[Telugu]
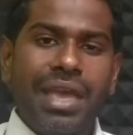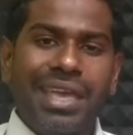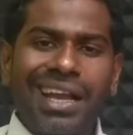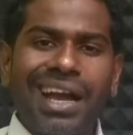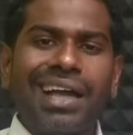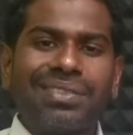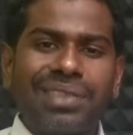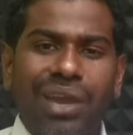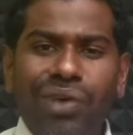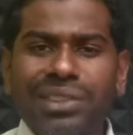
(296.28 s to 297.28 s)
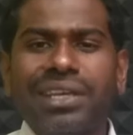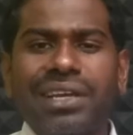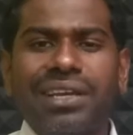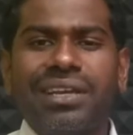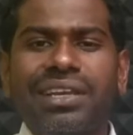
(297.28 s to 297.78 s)
ఇక తర్వాతి
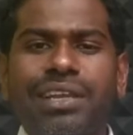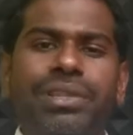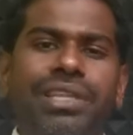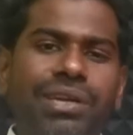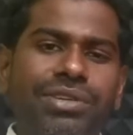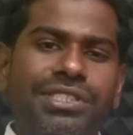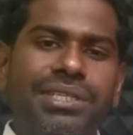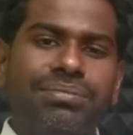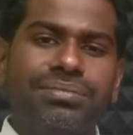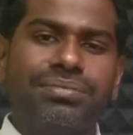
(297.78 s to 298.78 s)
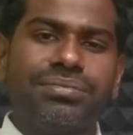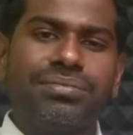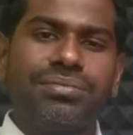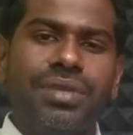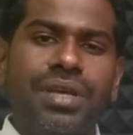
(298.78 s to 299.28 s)
నిబంధన వచ్చి
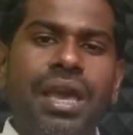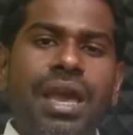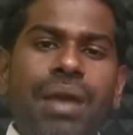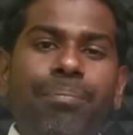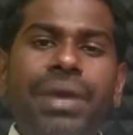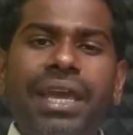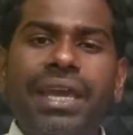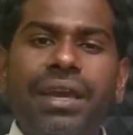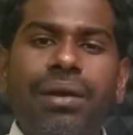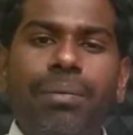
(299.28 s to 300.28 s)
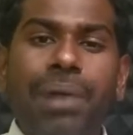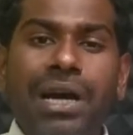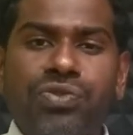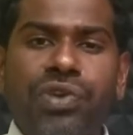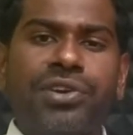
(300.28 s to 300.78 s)
మీ
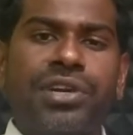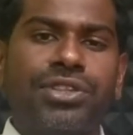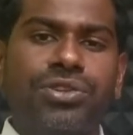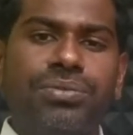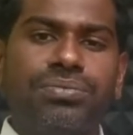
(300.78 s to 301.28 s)
పాస్వర్డ్ నందు